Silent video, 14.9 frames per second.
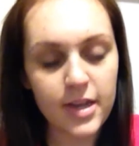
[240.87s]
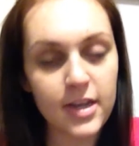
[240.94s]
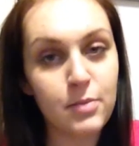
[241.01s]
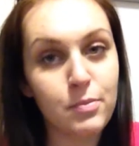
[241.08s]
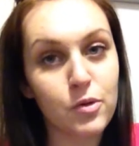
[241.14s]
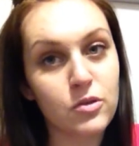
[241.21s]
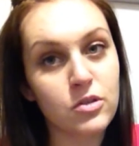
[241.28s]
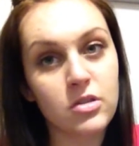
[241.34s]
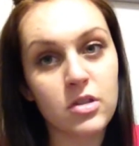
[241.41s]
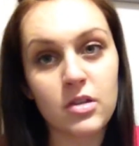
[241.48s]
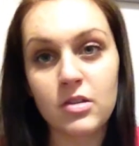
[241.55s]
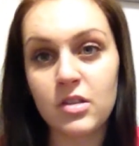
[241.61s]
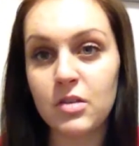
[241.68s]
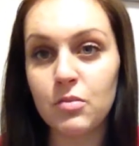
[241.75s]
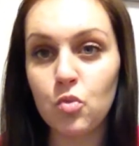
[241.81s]
или
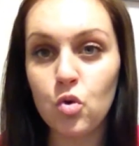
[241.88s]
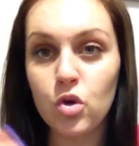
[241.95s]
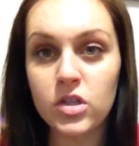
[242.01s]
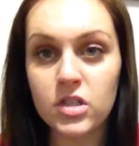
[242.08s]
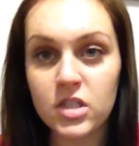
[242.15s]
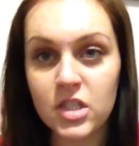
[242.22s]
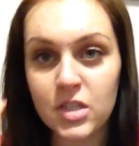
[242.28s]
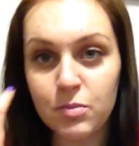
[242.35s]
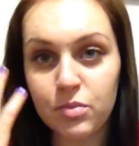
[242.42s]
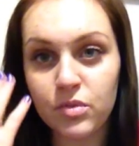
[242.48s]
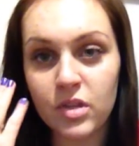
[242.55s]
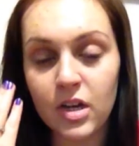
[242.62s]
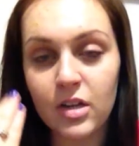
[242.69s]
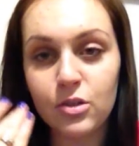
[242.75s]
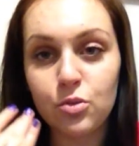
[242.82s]
просто не мой тип,
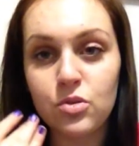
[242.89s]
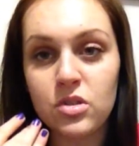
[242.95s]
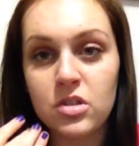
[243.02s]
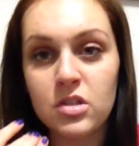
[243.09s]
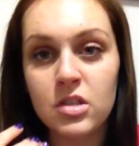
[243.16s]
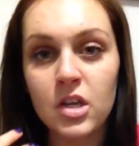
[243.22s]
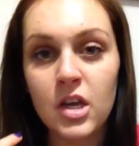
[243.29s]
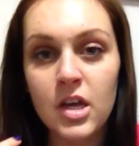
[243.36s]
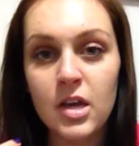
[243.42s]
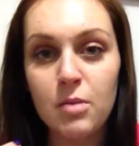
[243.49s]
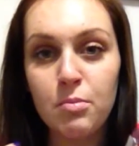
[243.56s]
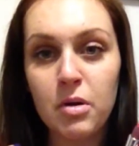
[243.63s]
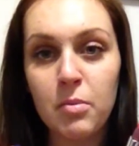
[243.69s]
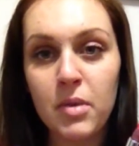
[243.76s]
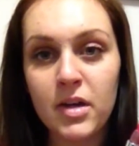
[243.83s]
да, то есть
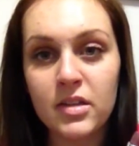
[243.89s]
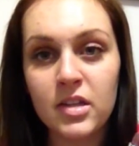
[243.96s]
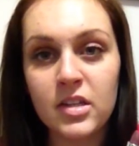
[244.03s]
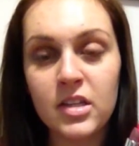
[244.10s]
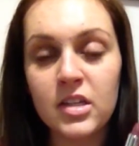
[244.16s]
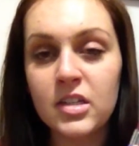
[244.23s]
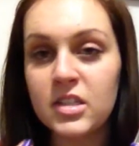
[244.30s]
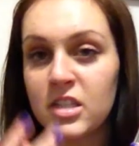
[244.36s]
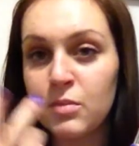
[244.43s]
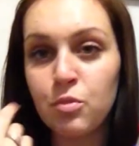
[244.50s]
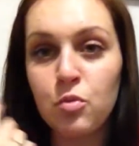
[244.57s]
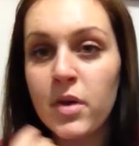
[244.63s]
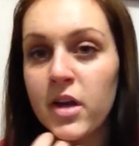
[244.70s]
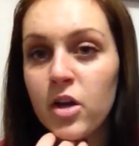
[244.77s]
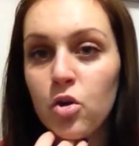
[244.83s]
помада не к
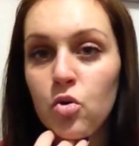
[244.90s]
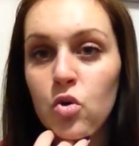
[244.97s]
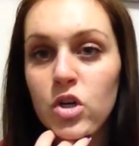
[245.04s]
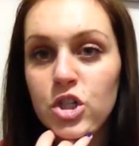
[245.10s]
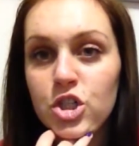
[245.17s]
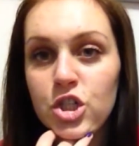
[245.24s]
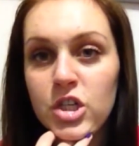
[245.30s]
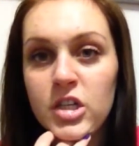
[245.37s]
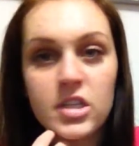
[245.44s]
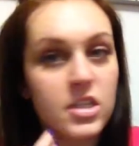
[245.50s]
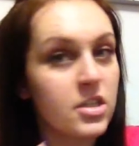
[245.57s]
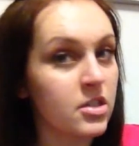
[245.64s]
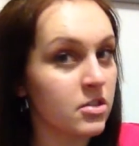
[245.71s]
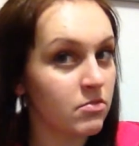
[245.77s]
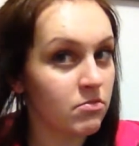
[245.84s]
типу моей кожи или
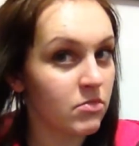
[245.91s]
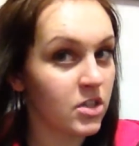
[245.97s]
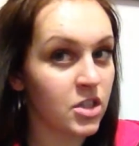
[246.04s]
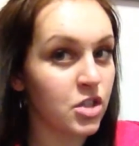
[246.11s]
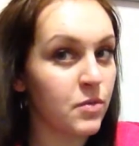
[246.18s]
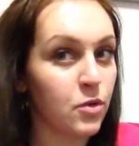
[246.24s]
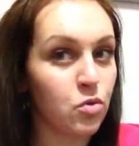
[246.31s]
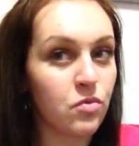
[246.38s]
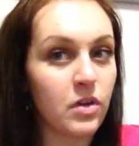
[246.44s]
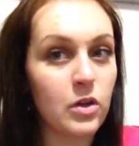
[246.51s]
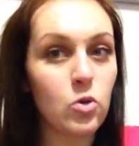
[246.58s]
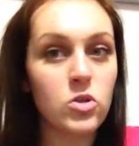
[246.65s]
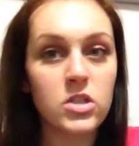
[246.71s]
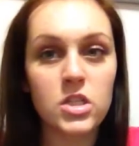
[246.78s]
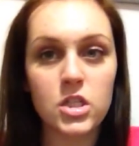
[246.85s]
не к цвету
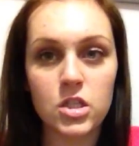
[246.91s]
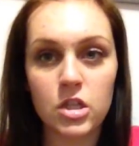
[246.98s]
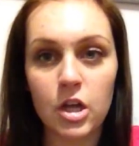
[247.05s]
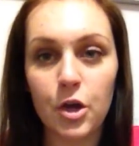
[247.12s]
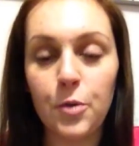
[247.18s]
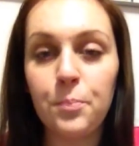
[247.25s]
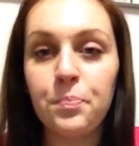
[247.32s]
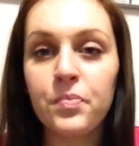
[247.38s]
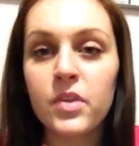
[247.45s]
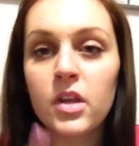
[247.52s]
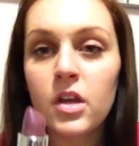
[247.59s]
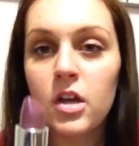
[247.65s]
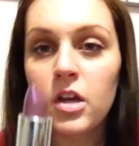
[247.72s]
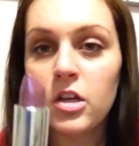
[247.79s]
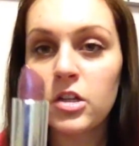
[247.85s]
волос, не знаю.
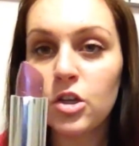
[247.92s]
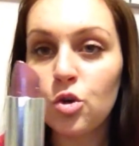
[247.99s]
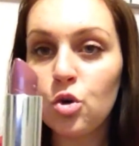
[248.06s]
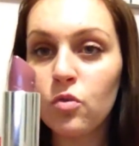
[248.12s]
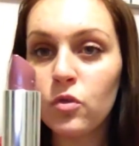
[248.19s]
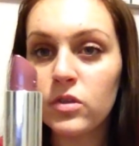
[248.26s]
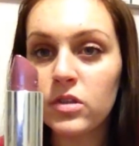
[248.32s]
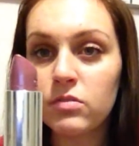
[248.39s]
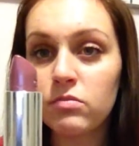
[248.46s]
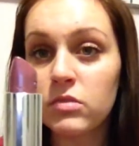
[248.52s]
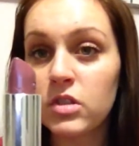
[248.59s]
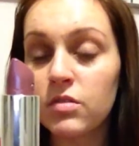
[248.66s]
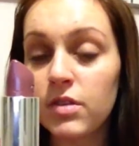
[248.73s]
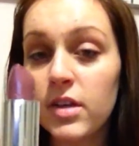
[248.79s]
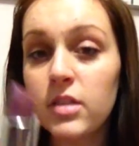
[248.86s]
Такой вот
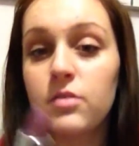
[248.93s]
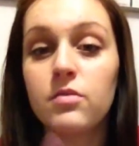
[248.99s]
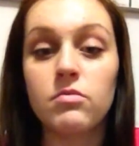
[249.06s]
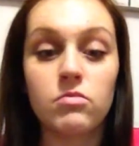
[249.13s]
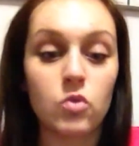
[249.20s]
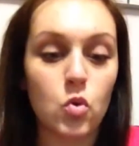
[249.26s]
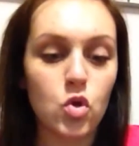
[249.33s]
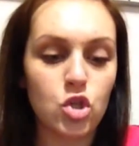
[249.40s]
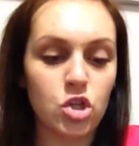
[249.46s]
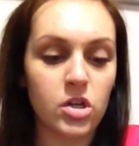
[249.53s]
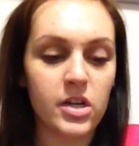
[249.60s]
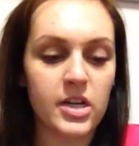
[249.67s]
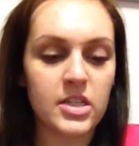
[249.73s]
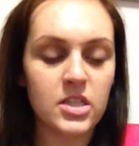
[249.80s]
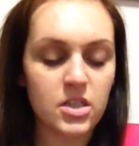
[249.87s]
цвет очень
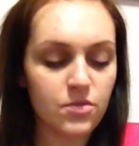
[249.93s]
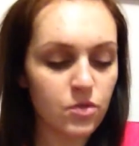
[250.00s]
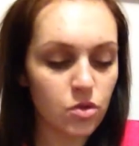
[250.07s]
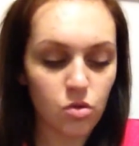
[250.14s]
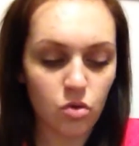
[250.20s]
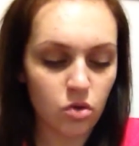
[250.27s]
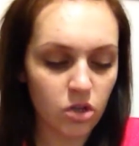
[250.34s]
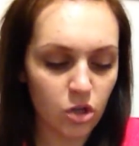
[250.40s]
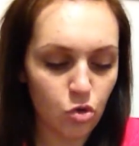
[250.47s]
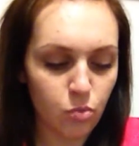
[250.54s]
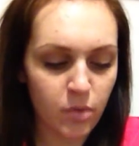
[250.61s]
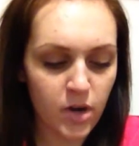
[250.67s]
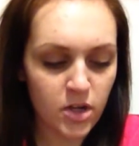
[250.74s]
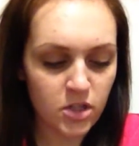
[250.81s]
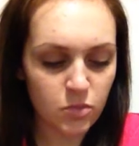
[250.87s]
красивый, но на
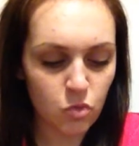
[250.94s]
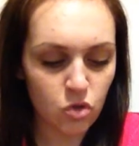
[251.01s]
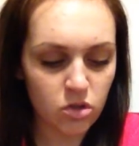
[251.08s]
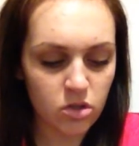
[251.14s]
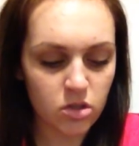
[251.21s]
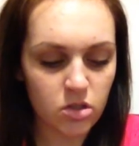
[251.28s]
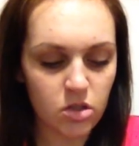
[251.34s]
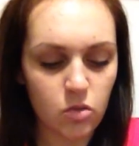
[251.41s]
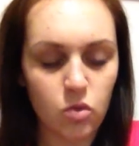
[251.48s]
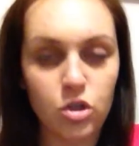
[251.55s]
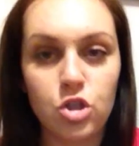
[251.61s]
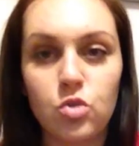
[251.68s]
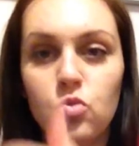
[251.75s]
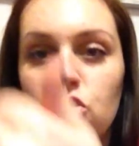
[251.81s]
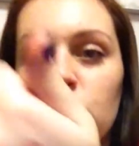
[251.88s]
губах смотрится
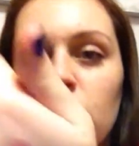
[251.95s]
очень